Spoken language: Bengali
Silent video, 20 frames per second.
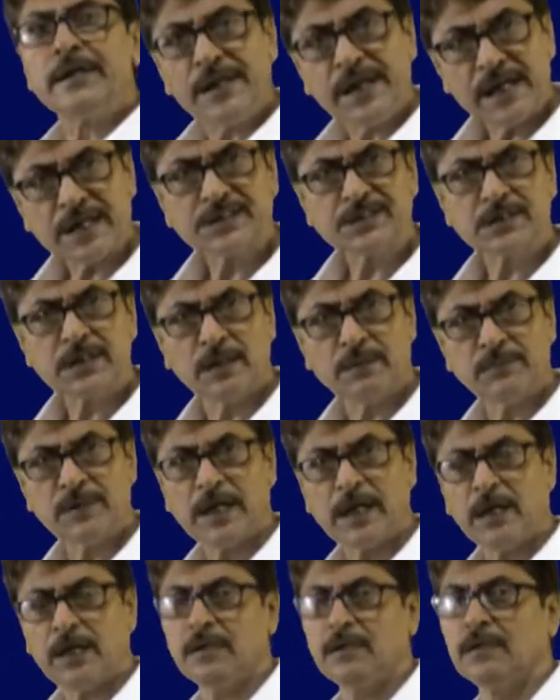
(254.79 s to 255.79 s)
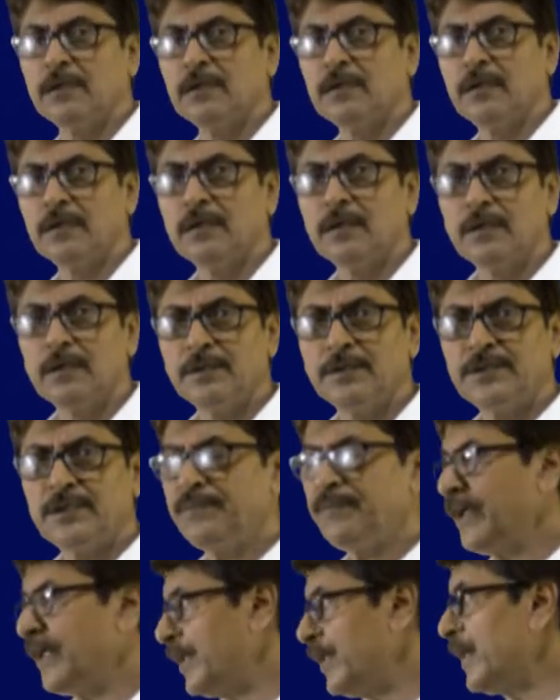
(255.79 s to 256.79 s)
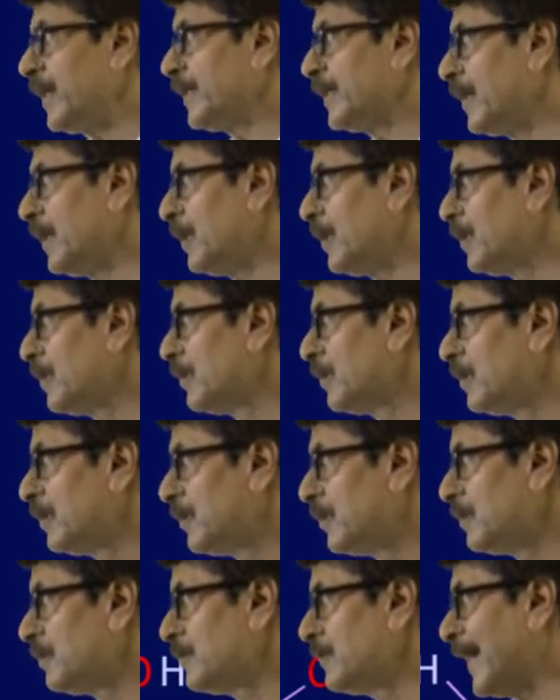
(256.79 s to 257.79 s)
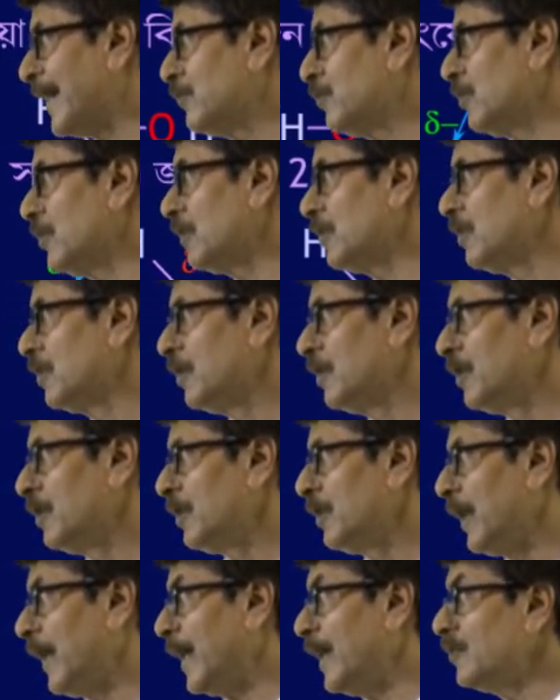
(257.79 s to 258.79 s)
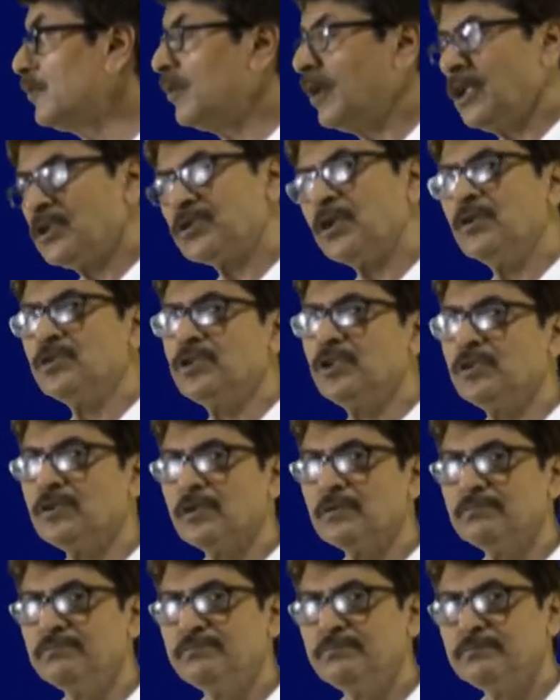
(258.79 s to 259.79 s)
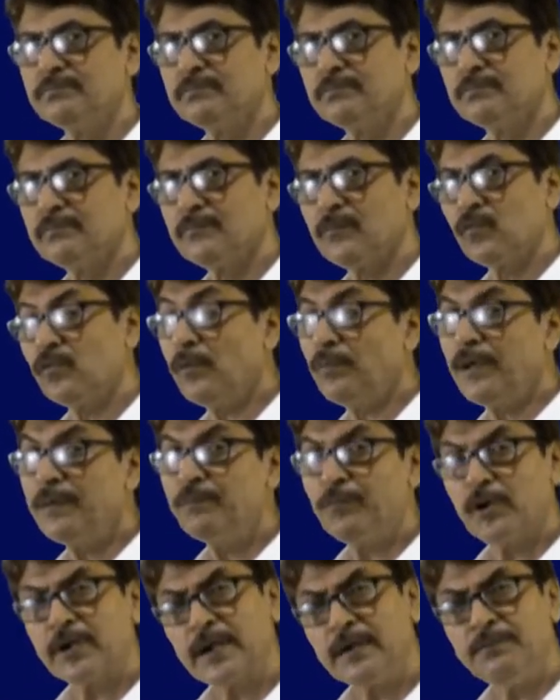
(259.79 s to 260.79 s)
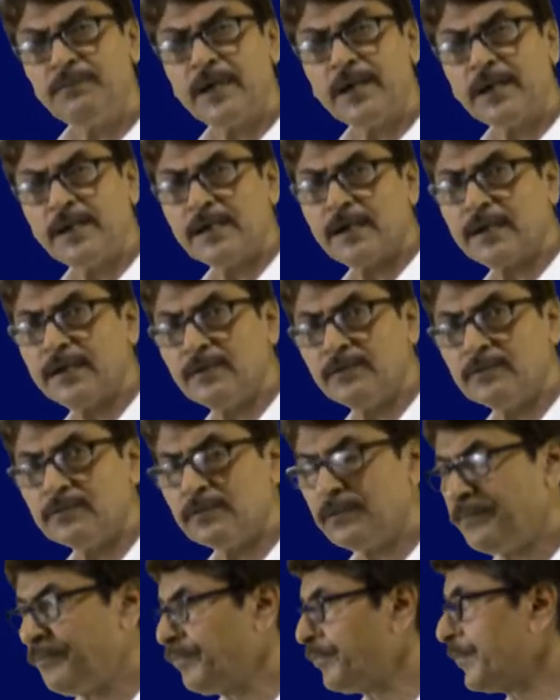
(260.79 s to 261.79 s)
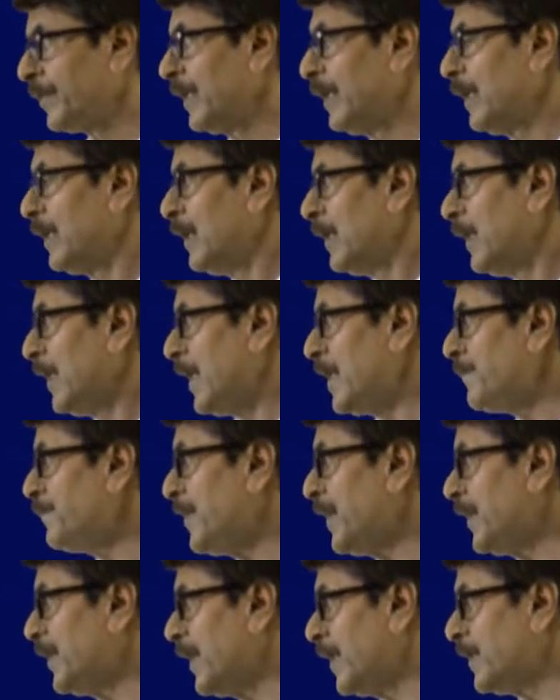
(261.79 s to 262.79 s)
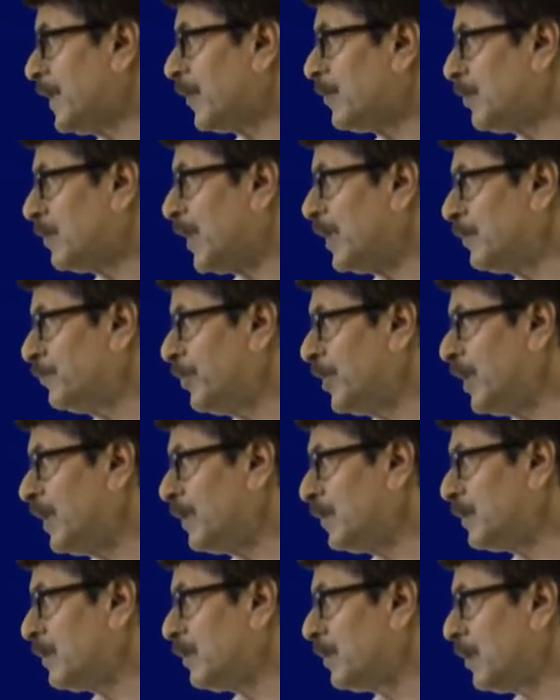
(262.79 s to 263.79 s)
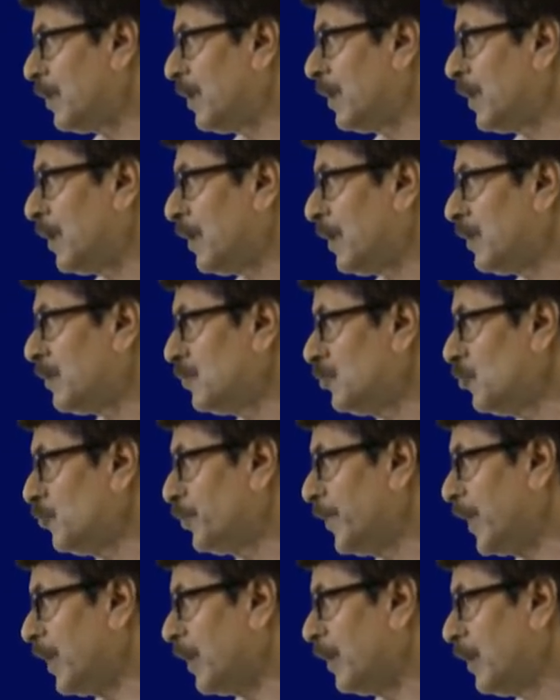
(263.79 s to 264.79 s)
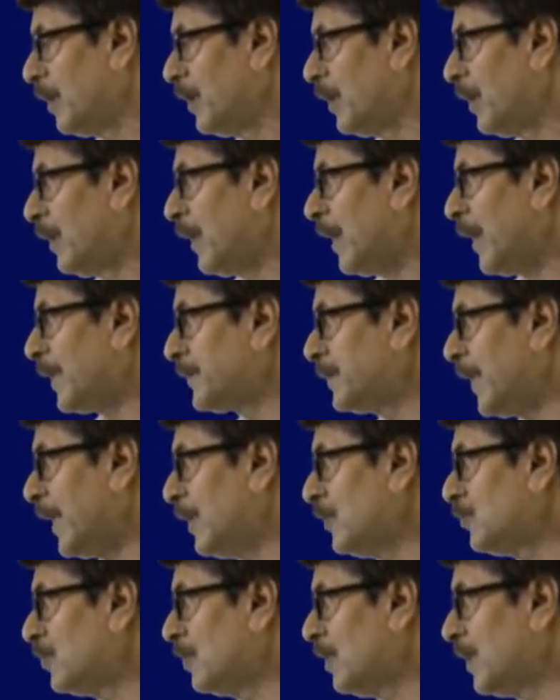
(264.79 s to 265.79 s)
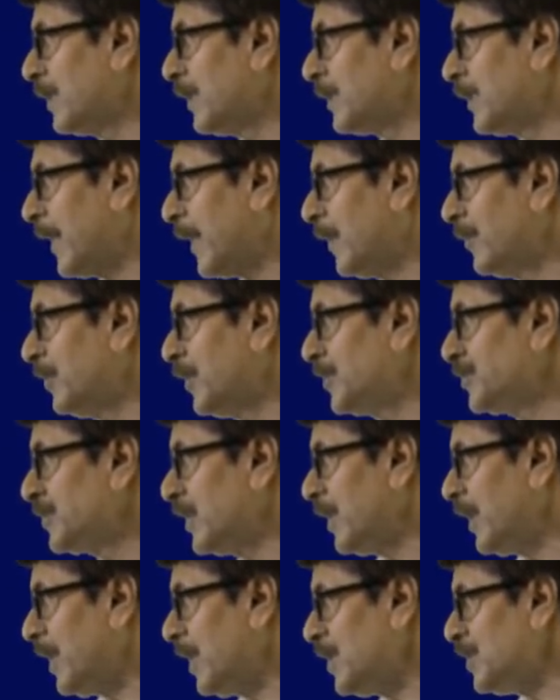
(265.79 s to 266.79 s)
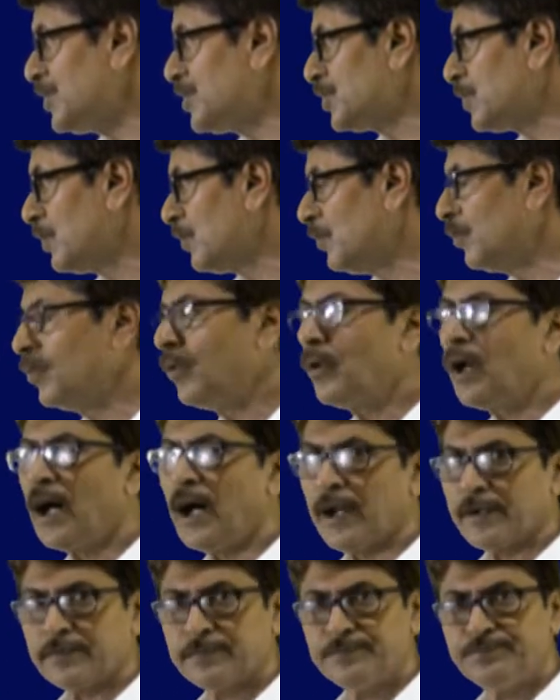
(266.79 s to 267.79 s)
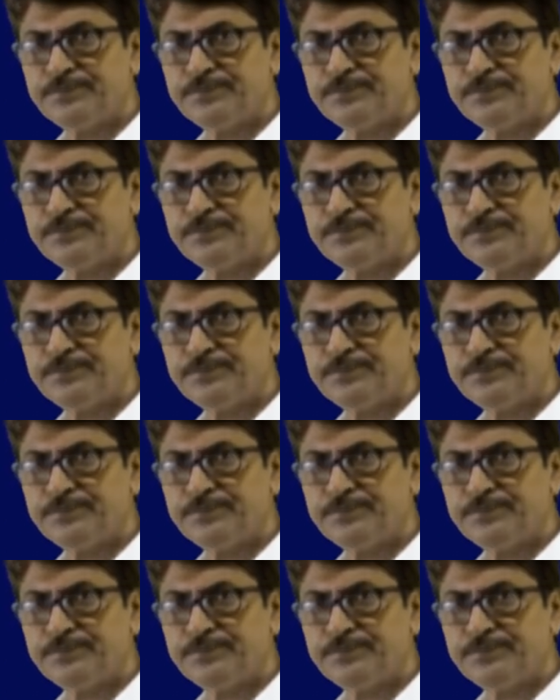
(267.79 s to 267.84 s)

নেক্সট আমরা যে বিক্রিয়াটা দেখো অ্যালকোহল সংযোজন খুব ইম্পর্টেন্ট বিক্রিয়া কিন্তু এই বিক্রিয়ায় দেখো কার্বনিল গ্রুপে একটা অ্যালকোহলকে দেখানো হয়েছে এইচ ও আর